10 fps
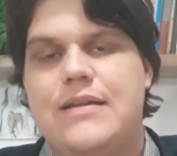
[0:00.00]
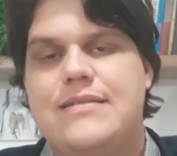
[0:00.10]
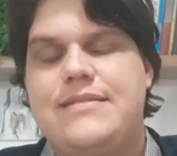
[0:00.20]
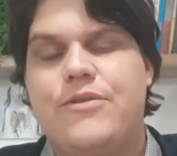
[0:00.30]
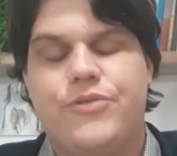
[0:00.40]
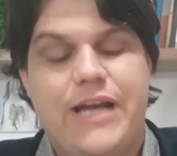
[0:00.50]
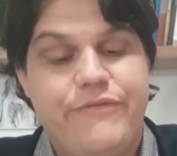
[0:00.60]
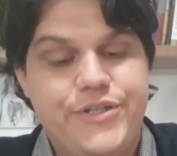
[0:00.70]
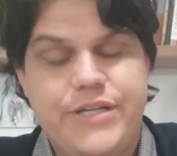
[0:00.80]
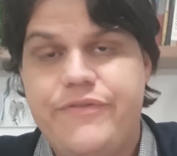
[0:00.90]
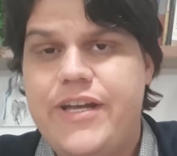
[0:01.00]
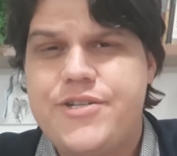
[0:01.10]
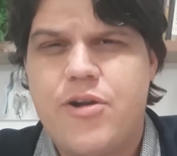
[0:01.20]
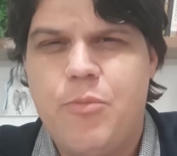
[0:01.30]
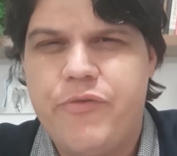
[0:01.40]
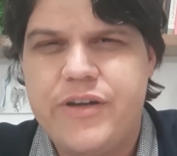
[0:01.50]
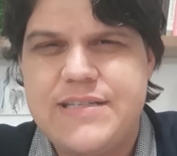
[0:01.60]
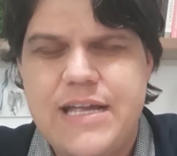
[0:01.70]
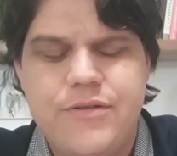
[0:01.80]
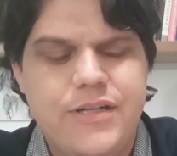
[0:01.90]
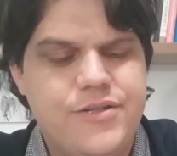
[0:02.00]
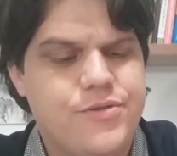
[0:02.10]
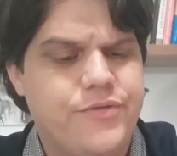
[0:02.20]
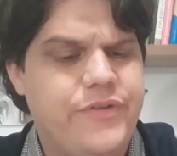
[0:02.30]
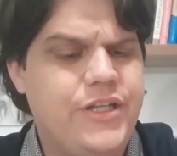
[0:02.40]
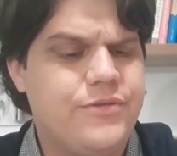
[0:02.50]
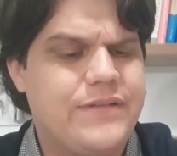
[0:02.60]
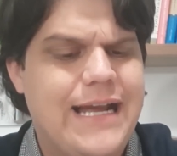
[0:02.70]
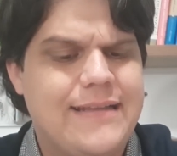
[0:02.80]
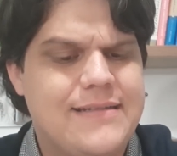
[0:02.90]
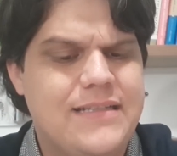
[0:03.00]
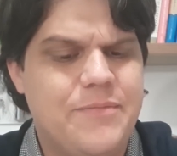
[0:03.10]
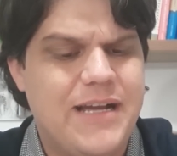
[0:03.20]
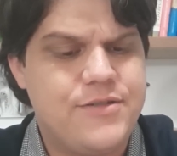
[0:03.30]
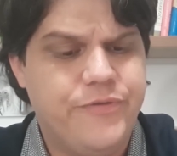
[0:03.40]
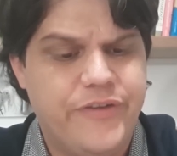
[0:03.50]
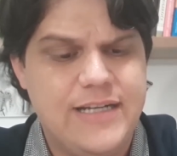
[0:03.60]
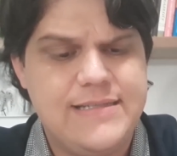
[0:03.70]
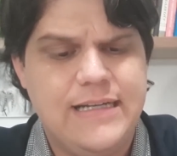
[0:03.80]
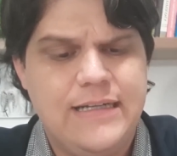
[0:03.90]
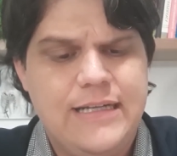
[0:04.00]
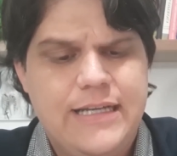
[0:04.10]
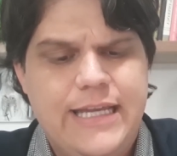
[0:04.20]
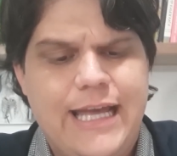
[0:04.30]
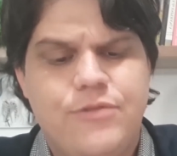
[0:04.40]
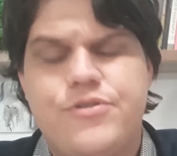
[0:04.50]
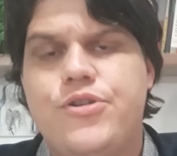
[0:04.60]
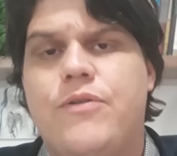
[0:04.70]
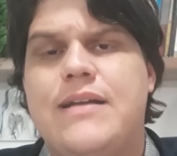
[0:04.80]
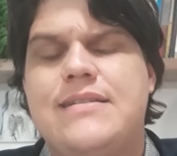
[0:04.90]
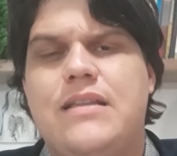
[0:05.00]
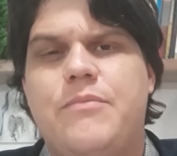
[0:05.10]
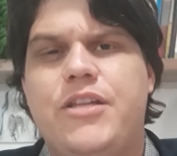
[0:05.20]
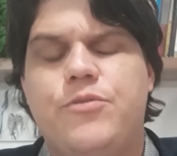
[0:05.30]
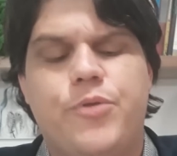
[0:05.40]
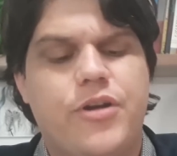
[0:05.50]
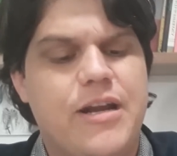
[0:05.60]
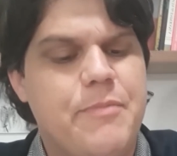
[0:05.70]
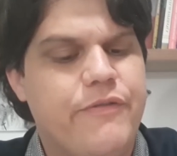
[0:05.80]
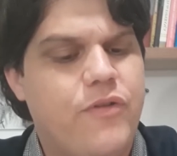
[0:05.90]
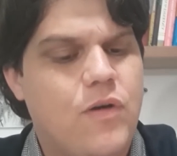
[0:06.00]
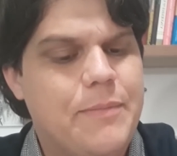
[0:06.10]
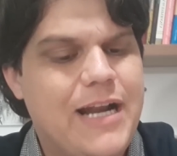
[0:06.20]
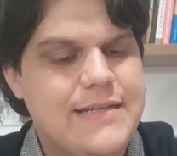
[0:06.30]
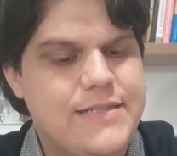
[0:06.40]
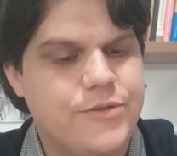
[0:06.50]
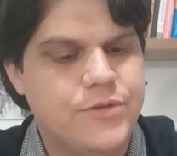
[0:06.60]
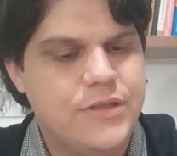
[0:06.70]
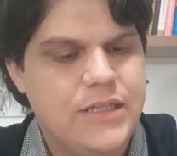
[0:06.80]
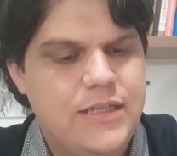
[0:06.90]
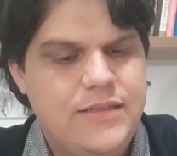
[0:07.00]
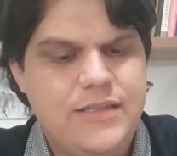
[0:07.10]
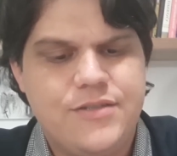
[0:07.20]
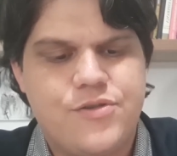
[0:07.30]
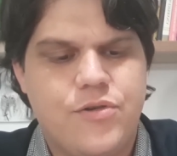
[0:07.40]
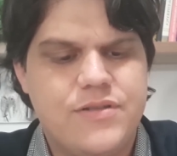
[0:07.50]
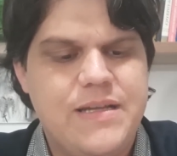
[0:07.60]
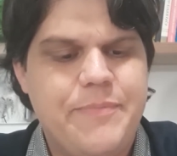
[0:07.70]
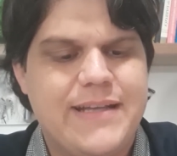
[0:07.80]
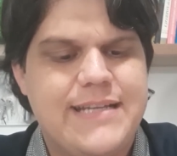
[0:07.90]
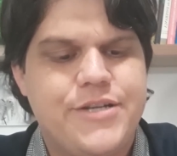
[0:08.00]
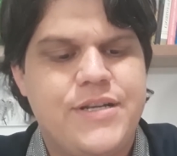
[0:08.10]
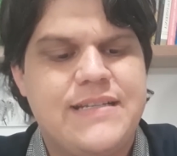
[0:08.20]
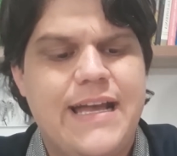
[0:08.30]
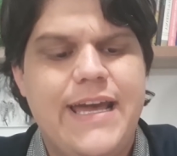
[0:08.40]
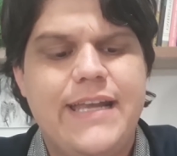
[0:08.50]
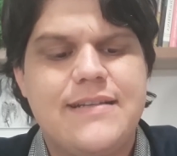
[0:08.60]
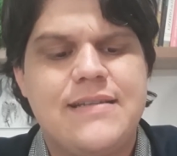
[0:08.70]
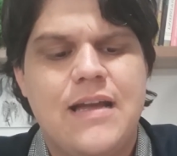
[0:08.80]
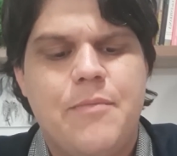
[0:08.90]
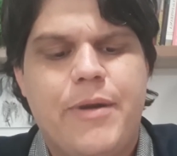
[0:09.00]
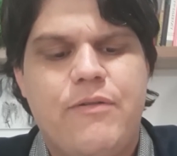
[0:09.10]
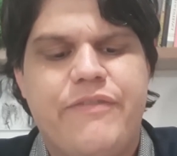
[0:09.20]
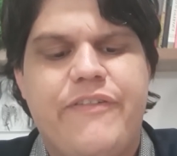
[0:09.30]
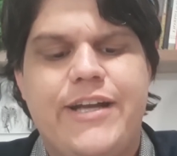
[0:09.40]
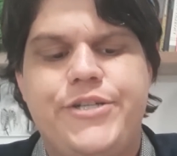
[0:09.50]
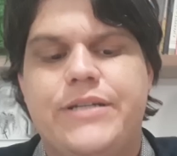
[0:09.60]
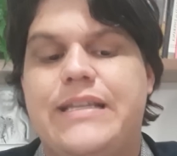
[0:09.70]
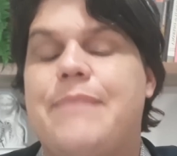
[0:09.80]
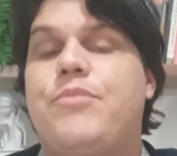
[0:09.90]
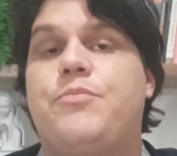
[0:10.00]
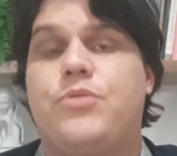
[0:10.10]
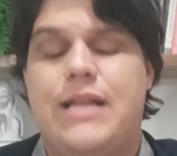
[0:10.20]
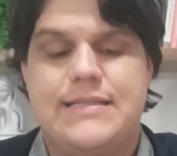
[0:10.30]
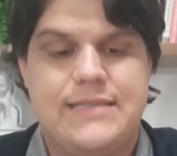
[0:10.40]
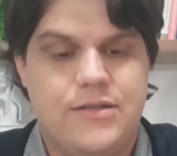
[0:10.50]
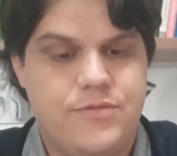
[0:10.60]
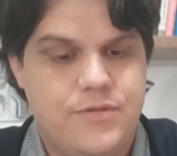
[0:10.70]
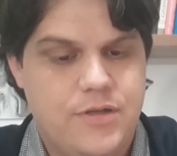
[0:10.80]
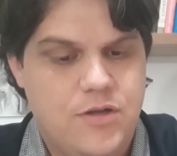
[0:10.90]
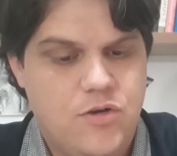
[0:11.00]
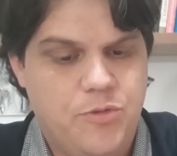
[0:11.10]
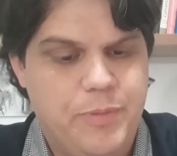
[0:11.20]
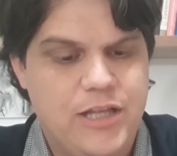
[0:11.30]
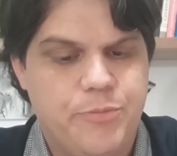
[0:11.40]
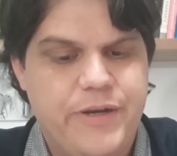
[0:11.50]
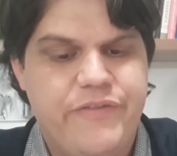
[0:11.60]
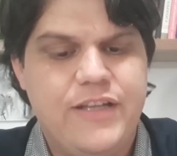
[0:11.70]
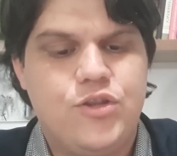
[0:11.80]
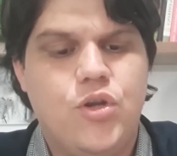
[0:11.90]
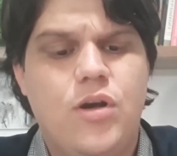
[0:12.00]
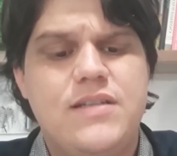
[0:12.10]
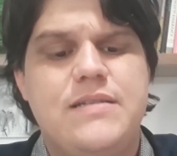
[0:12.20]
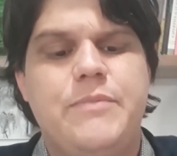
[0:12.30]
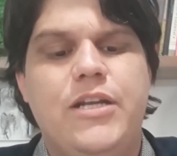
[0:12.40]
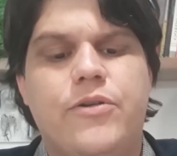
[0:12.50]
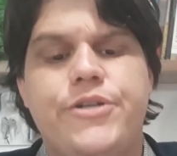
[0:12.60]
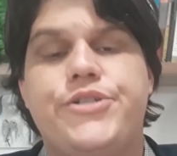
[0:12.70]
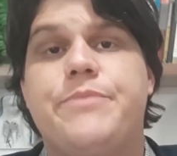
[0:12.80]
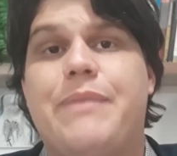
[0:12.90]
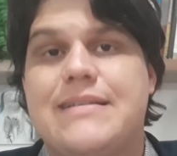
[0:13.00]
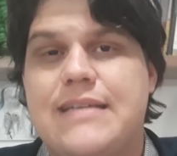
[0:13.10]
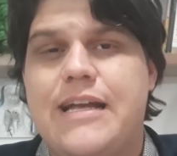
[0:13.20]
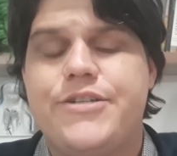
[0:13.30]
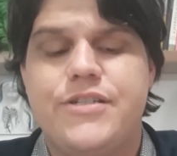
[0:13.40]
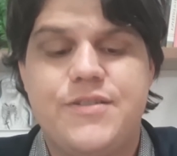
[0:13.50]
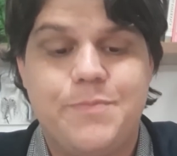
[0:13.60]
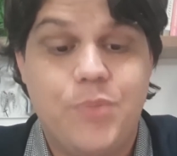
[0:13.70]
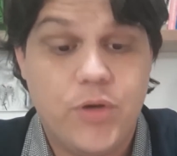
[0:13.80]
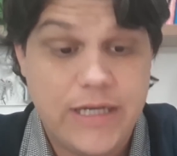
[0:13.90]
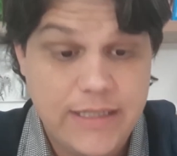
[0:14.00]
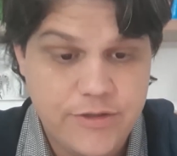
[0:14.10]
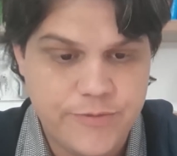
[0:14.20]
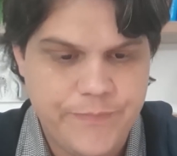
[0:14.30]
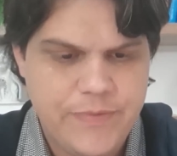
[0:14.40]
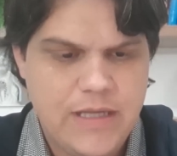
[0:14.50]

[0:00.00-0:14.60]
Segundo a revista Veja, como frisei no início do vídeo, trata-se de Márcio França, que anunciou recentemente o programa Voa Brasil, de descontos em passagens aéreas para uma faixa da população. O plano prevê 12 milhões de passagens por ano.